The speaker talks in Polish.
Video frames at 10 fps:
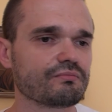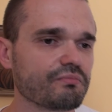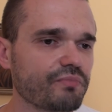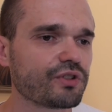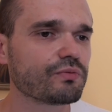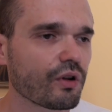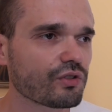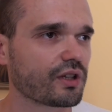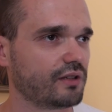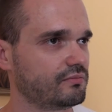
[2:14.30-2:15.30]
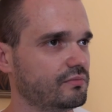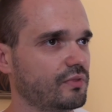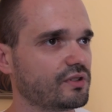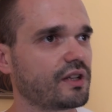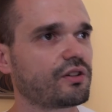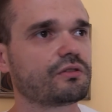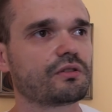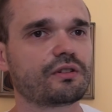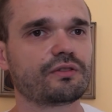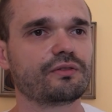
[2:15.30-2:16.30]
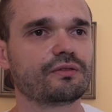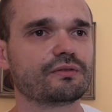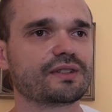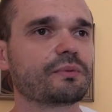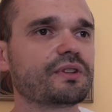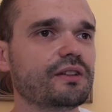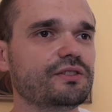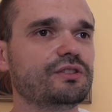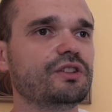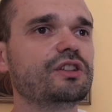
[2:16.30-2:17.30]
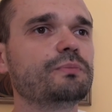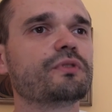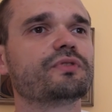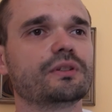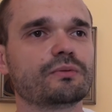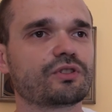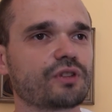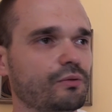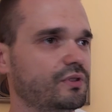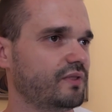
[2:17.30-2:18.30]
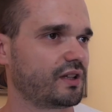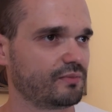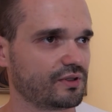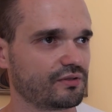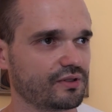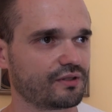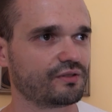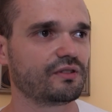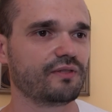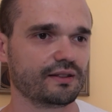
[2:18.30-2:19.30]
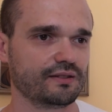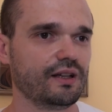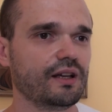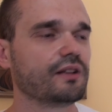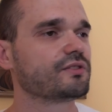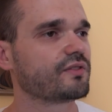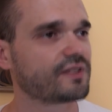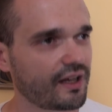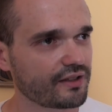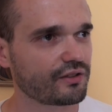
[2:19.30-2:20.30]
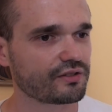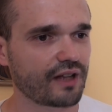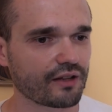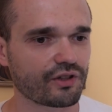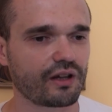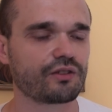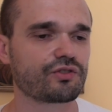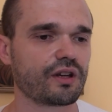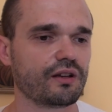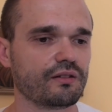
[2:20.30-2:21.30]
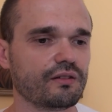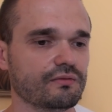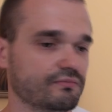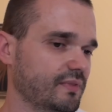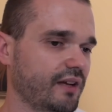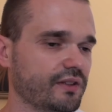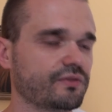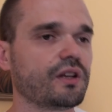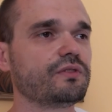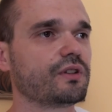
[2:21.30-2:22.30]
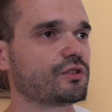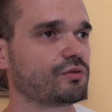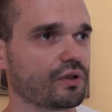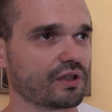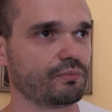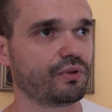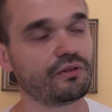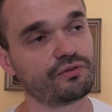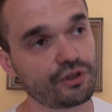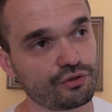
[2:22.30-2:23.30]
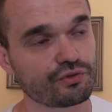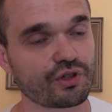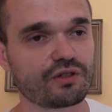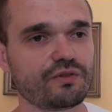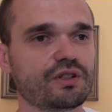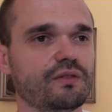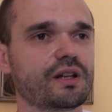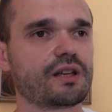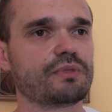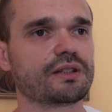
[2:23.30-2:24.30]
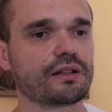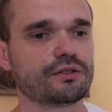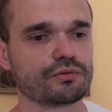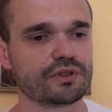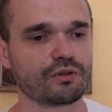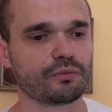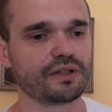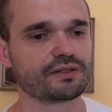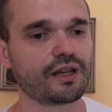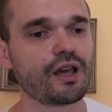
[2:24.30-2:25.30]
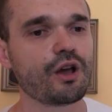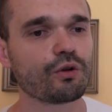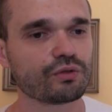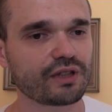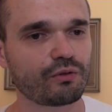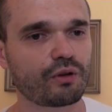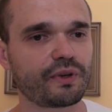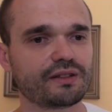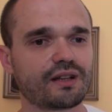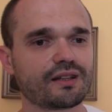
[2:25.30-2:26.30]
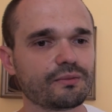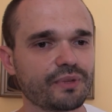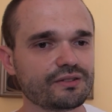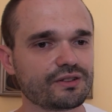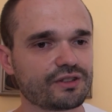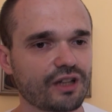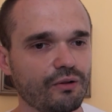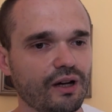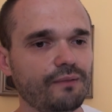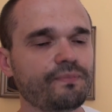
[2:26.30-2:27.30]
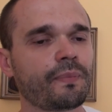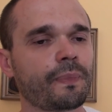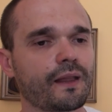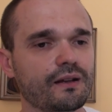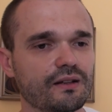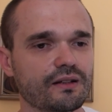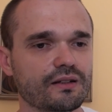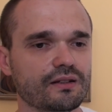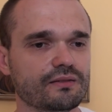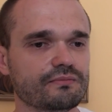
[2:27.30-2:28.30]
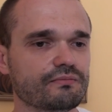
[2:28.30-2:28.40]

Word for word: być może oznacza to zamknięcie TTIP-u w tym kształcie, w jakim jest on negocjowany. Co wcale nie oznacza, że e, nawet w nowej odsłonie, po wyjściu rzeczywiście Wielkiej Brytanii z Unii Europejskiej, Unia Europejska nie będzie chciała e,